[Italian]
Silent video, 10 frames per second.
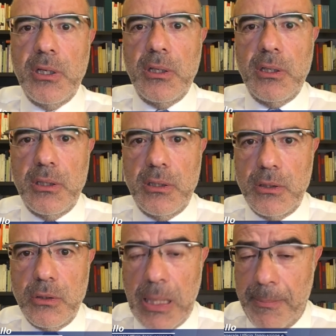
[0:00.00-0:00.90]

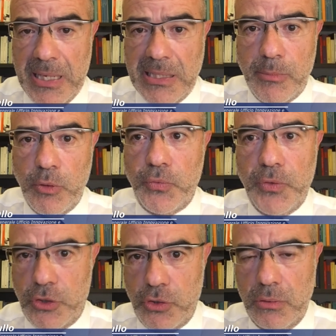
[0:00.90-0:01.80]
eh, appena andiamo in
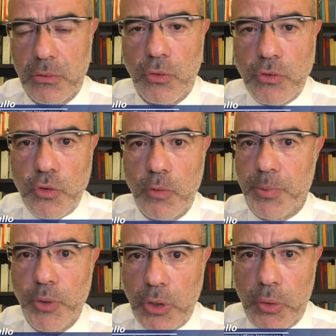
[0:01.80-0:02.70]
ufficio con il nostro
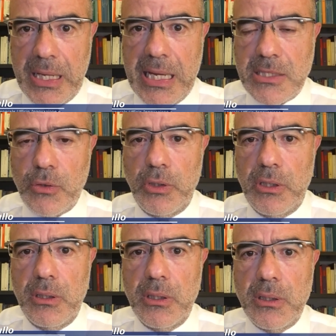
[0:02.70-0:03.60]
computer o a casa con
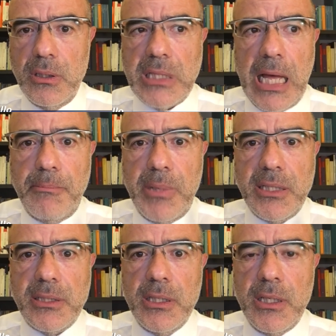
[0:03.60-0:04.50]
il tablet,